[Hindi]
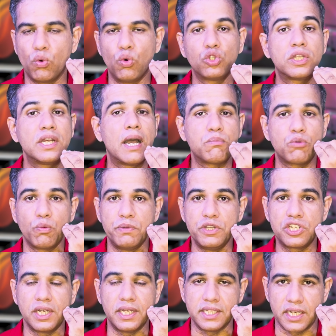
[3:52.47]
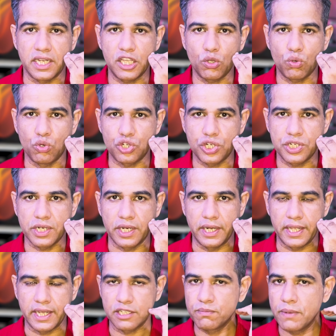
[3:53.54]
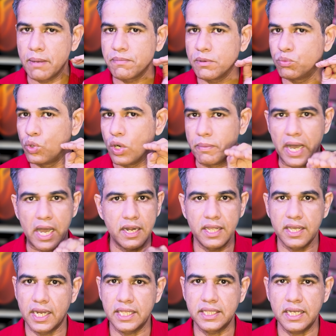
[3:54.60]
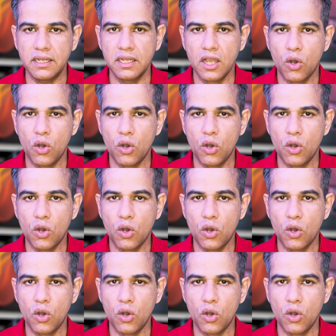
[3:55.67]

उतना आपको पीछे ले जाने की कोशिश करनी है इसमें आपने पूरा बाहर निकाला था